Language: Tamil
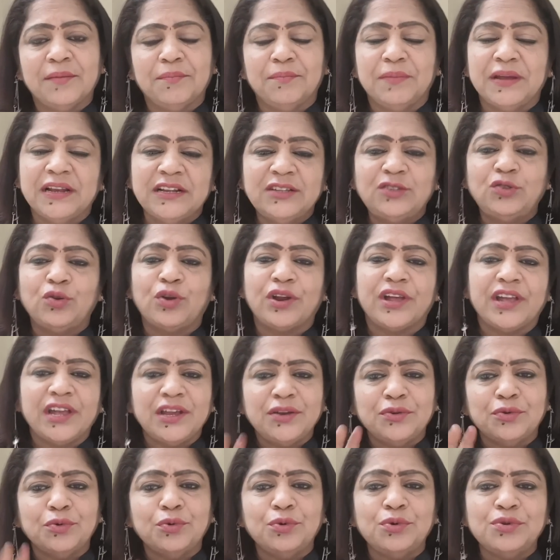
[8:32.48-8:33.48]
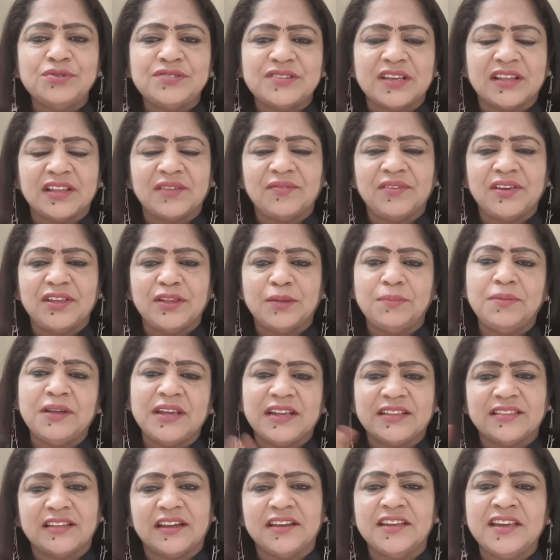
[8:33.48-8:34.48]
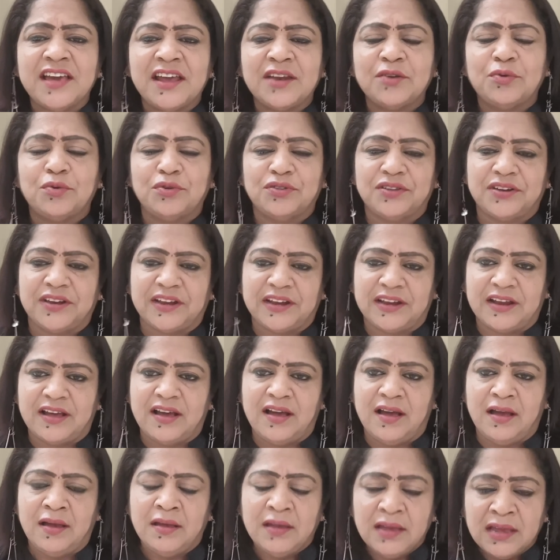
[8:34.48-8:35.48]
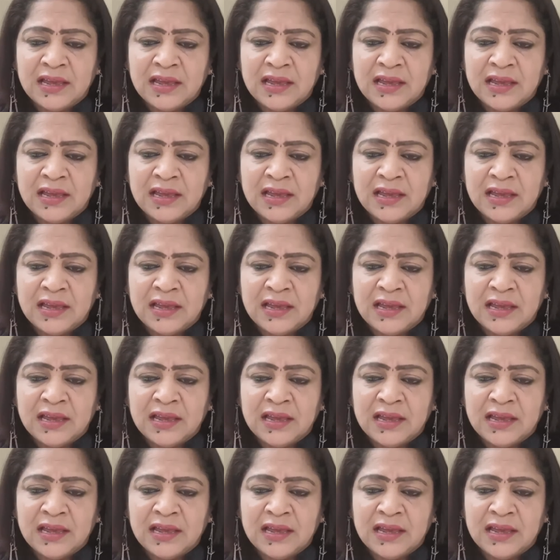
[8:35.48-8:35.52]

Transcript: மின்துறை நூறு சதவீதம் நீங்கள் தனியார் கொடுத்துட்டீங்கன்னா